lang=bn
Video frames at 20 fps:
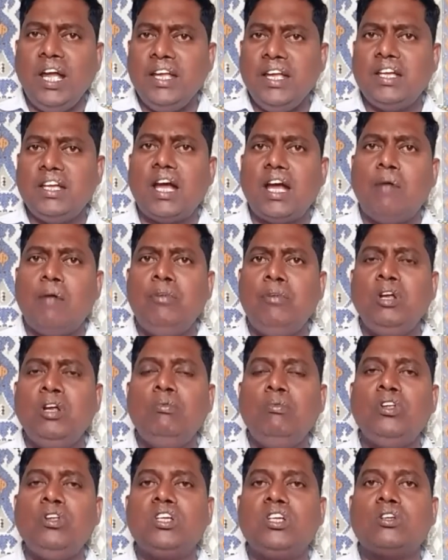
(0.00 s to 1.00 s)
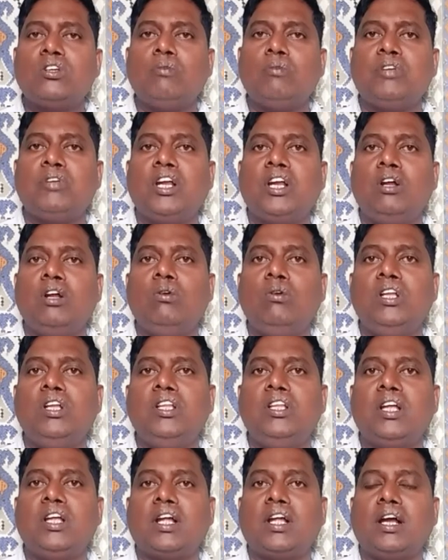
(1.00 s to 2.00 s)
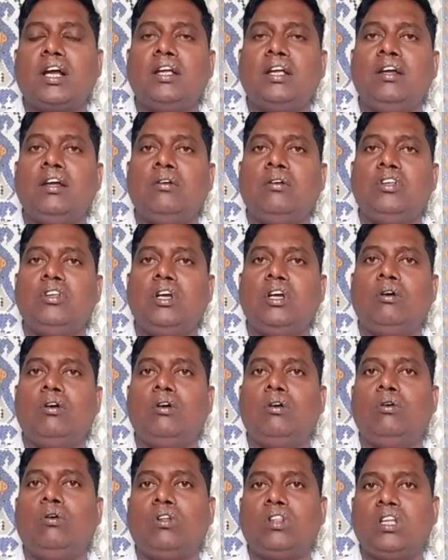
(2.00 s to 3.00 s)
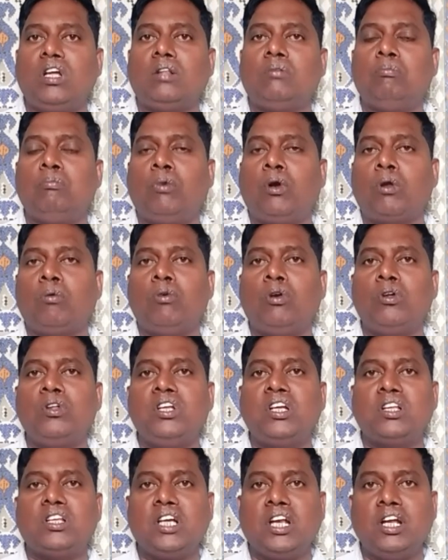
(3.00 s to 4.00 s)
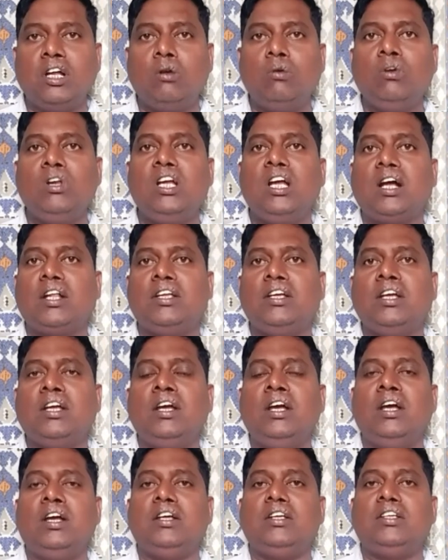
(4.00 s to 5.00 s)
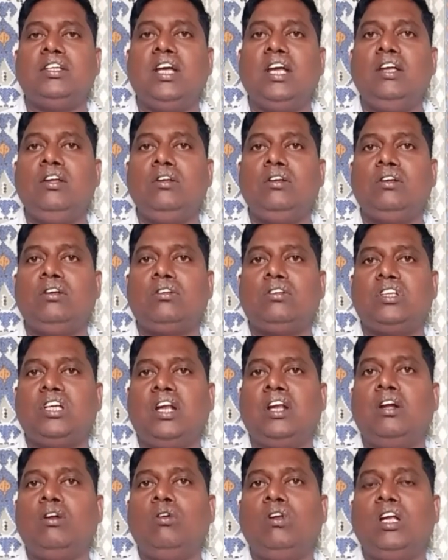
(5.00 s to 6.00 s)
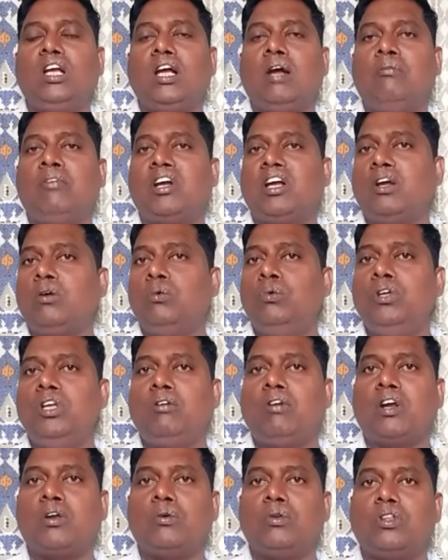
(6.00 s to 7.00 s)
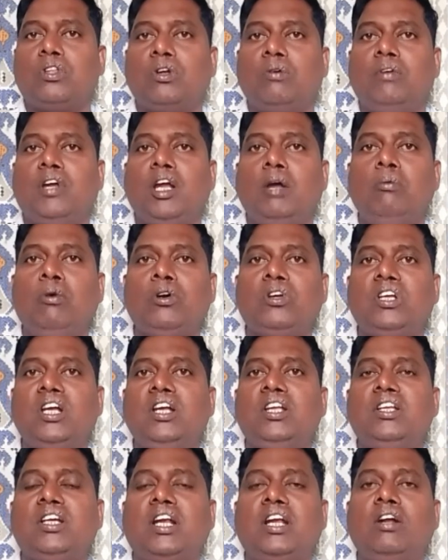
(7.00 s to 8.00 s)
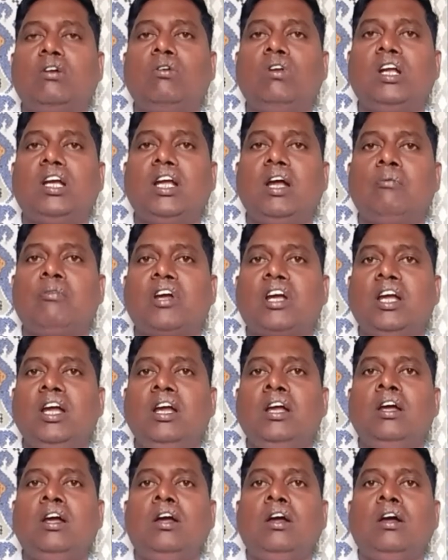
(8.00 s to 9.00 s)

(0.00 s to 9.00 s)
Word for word: এই অ্যাপ রিভিউ যেসব চ্যানেলগুলি দিয়ে থাকে যে অর্থাৎ বড় বড় যে চ্যানেলগুলি আছে সেই চ্যানেলগুলিকে আমাকে খুঁজে বার করতে হবে এবং সেই চ্যানেলগুলিকে আপনাকে